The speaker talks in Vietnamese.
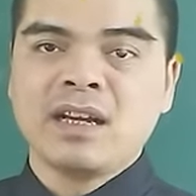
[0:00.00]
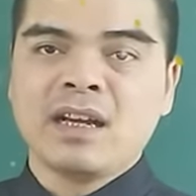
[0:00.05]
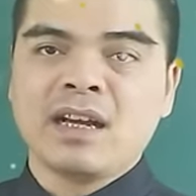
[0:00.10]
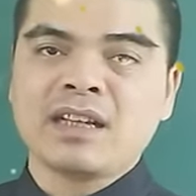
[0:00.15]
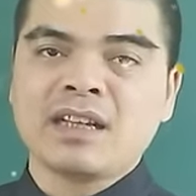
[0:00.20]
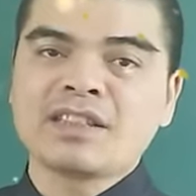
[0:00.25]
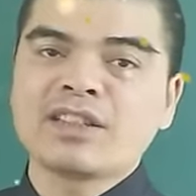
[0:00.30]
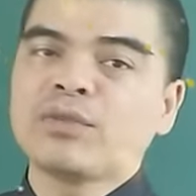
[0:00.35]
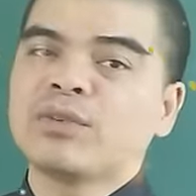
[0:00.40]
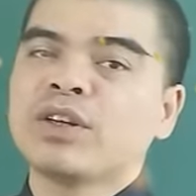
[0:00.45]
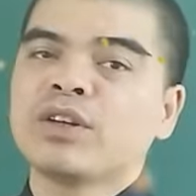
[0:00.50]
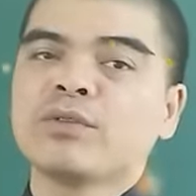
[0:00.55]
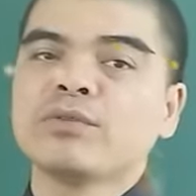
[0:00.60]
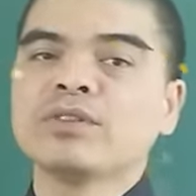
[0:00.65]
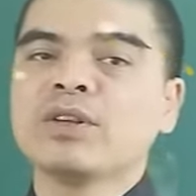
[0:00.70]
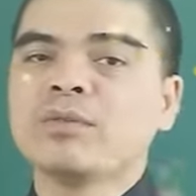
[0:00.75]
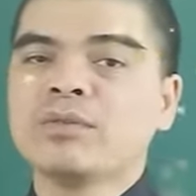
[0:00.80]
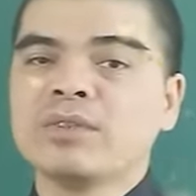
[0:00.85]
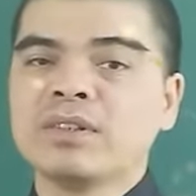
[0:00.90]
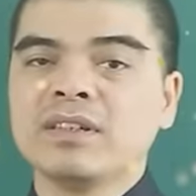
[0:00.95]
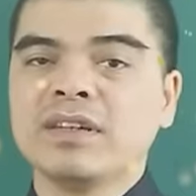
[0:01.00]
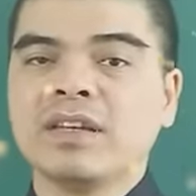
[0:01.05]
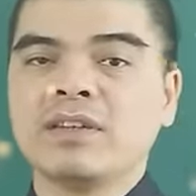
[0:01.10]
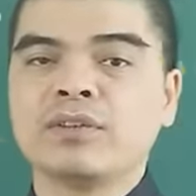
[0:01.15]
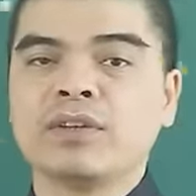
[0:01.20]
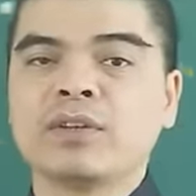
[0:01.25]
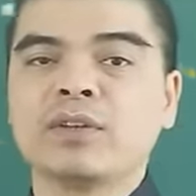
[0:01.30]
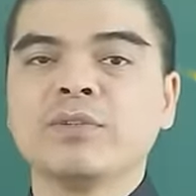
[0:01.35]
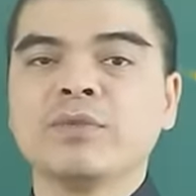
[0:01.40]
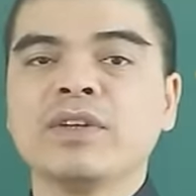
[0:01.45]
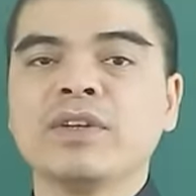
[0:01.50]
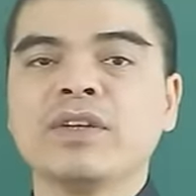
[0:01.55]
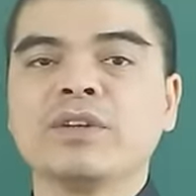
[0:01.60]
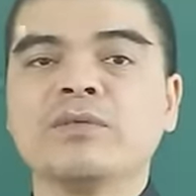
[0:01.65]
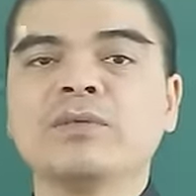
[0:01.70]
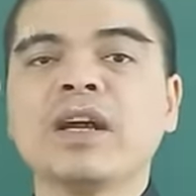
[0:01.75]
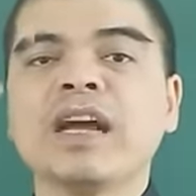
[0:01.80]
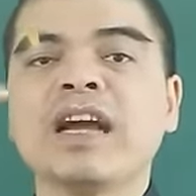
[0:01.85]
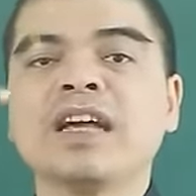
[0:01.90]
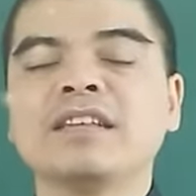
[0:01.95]
ở trong khi cúng giao thừa thì quý vị
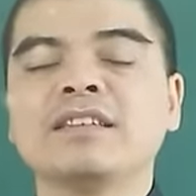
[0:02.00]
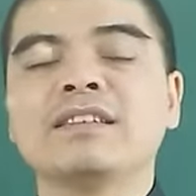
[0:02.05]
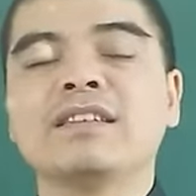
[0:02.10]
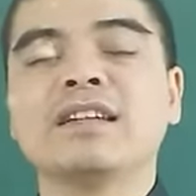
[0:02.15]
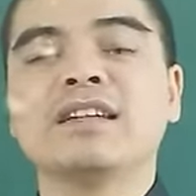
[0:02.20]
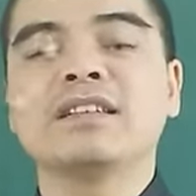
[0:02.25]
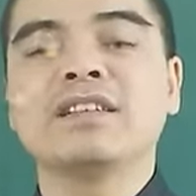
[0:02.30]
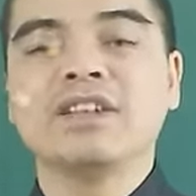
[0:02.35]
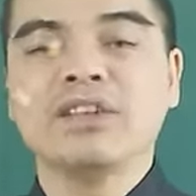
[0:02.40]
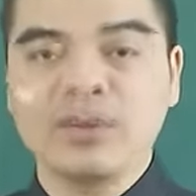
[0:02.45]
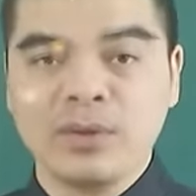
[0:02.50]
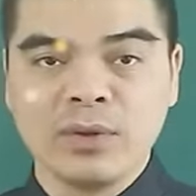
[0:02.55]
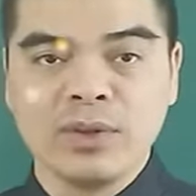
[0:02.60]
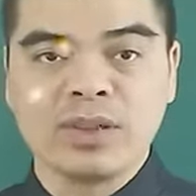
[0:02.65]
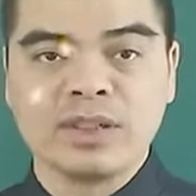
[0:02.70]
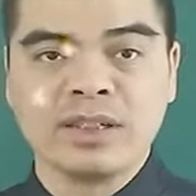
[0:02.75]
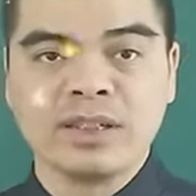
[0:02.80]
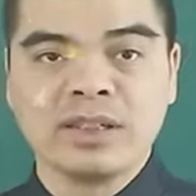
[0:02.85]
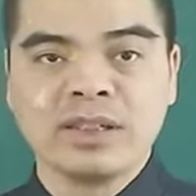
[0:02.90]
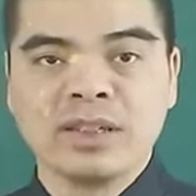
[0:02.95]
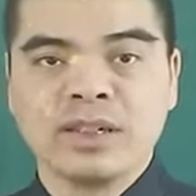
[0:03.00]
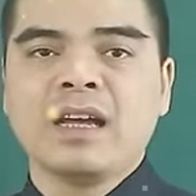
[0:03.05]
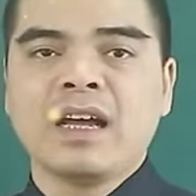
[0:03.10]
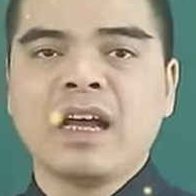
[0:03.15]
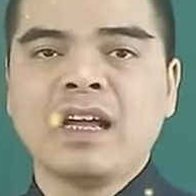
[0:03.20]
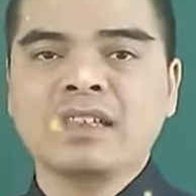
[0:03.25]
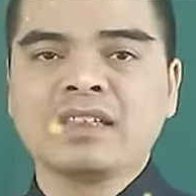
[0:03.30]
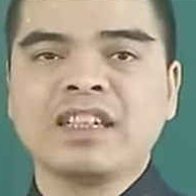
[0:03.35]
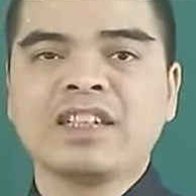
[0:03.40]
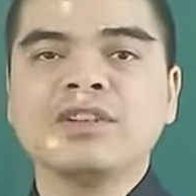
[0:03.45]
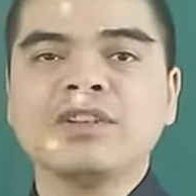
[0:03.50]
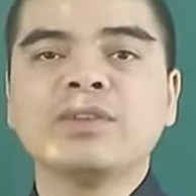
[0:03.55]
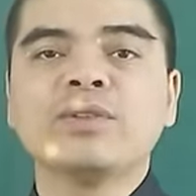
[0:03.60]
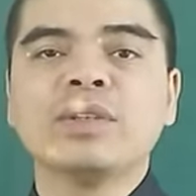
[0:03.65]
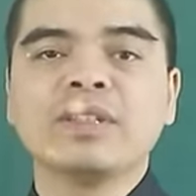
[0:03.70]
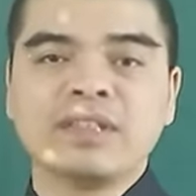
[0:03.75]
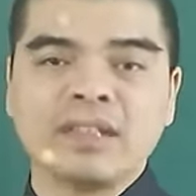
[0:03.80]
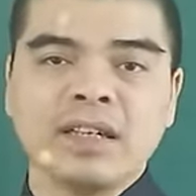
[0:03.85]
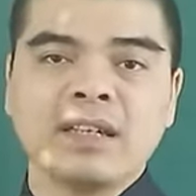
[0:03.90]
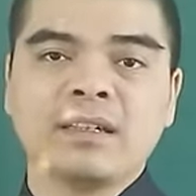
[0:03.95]
cũng hạn chế tiếng ồn hạn chế nói
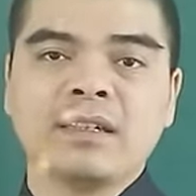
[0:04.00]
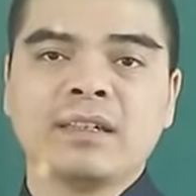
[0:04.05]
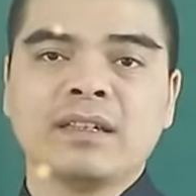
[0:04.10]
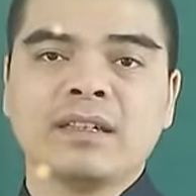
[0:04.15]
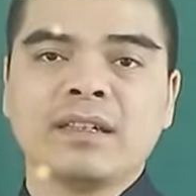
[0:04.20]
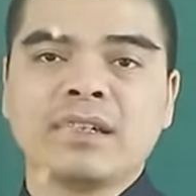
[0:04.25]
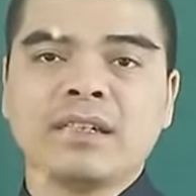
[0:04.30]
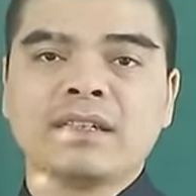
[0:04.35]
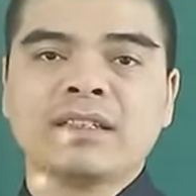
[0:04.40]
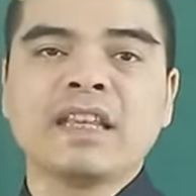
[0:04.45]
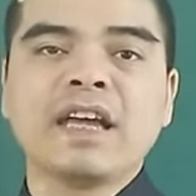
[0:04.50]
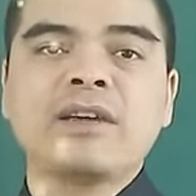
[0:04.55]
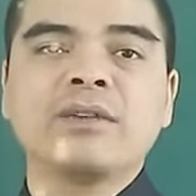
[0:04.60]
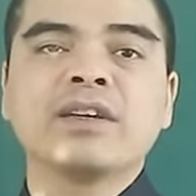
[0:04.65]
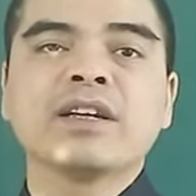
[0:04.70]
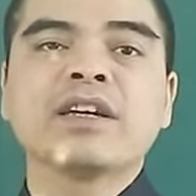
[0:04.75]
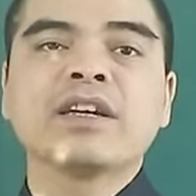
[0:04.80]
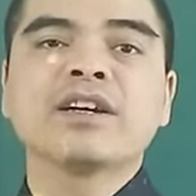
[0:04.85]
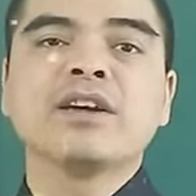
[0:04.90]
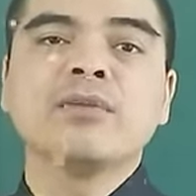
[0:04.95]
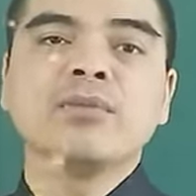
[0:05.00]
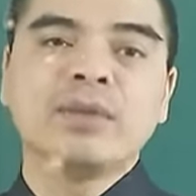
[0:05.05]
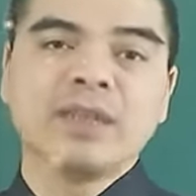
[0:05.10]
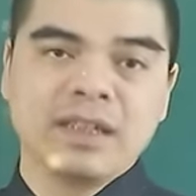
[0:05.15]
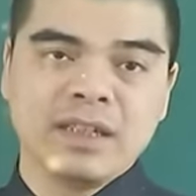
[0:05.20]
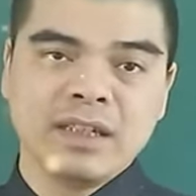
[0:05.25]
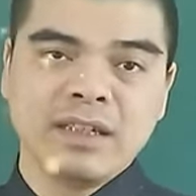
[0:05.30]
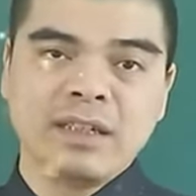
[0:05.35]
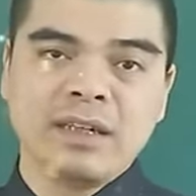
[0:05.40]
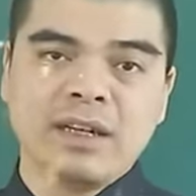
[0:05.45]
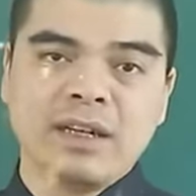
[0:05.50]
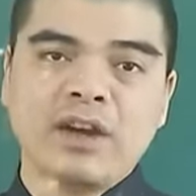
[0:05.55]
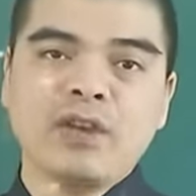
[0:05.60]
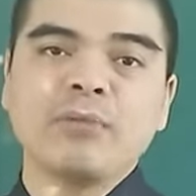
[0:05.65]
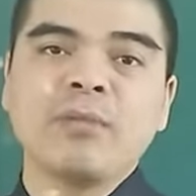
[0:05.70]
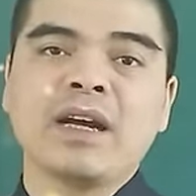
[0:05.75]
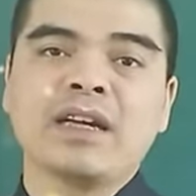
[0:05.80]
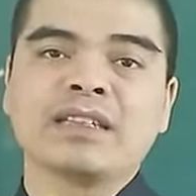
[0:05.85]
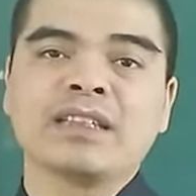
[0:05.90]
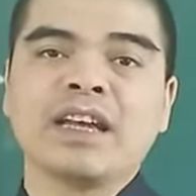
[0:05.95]
chuyện riêng tạo nên cái không khí
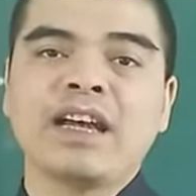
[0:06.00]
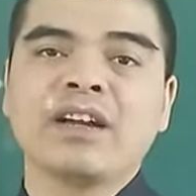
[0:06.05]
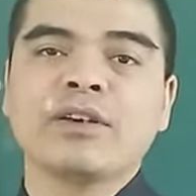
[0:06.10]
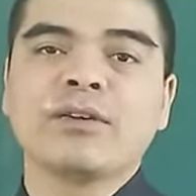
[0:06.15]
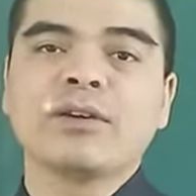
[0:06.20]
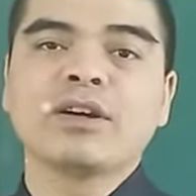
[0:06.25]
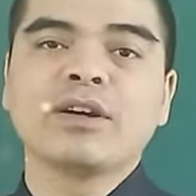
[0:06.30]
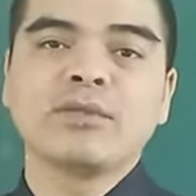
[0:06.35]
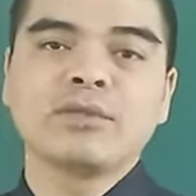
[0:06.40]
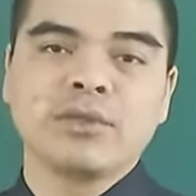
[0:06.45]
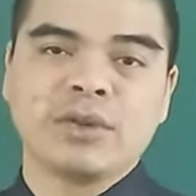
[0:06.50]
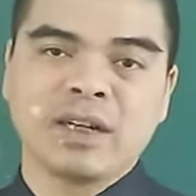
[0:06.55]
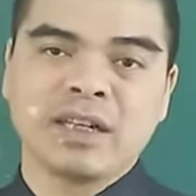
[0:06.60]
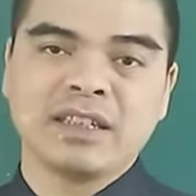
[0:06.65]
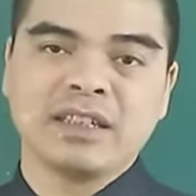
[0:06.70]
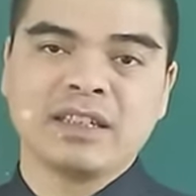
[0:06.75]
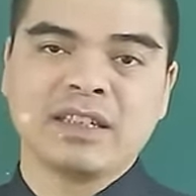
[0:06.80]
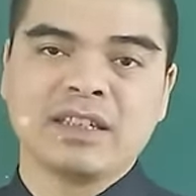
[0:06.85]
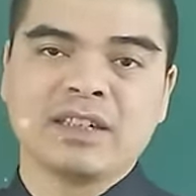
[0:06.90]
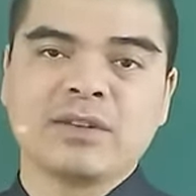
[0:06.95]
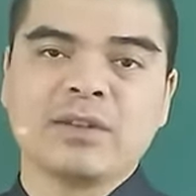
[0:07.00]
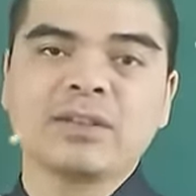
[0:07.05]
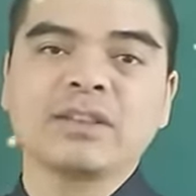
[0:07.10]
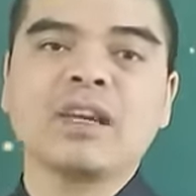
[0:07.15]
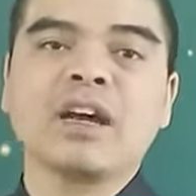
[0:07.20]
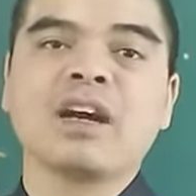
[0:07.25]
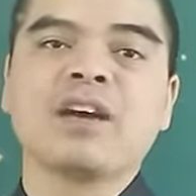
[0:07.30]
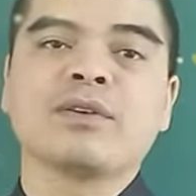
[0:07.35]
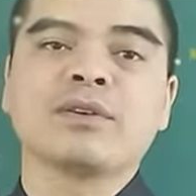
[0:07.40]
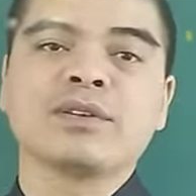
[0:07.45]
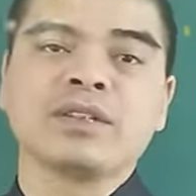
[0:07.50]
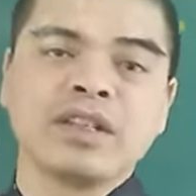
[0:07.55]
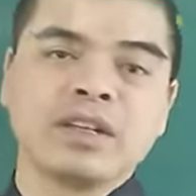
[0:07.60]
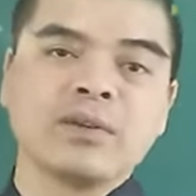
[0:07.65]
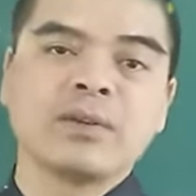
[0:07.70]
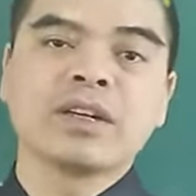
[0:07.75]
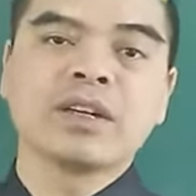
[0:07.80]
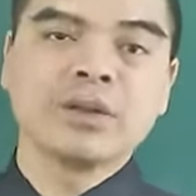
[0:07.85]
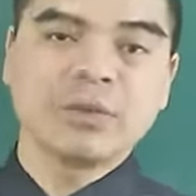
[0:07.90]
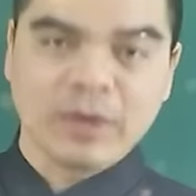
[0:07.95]
ông bà ta có câu nói là gì có thờ có thiên
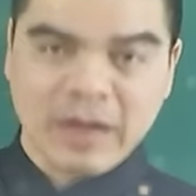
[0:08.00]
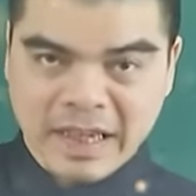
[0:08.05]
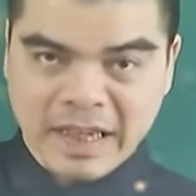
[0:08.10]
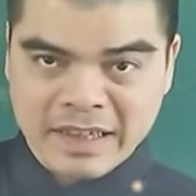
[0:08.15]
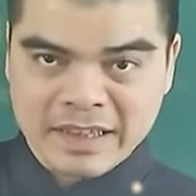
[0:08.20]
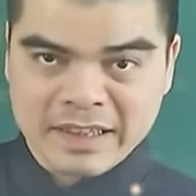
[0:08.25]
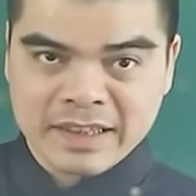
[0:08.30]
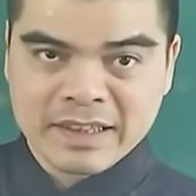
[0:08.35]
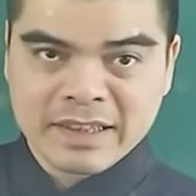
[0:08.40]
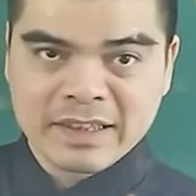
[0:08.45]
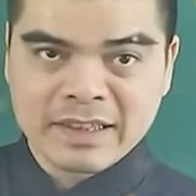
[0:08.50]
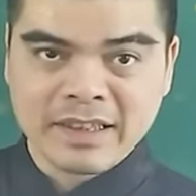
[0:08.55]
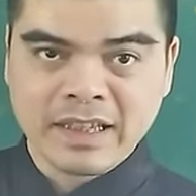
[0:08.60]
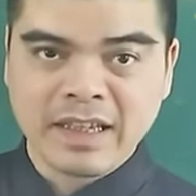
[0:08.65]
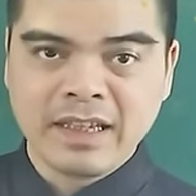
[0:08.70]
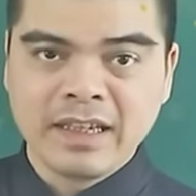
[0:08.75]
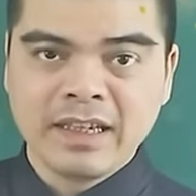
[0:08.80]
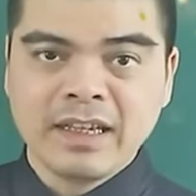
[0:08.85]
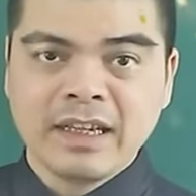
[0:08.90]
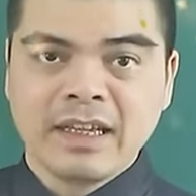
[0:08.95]
có kiêng có lành Đấy.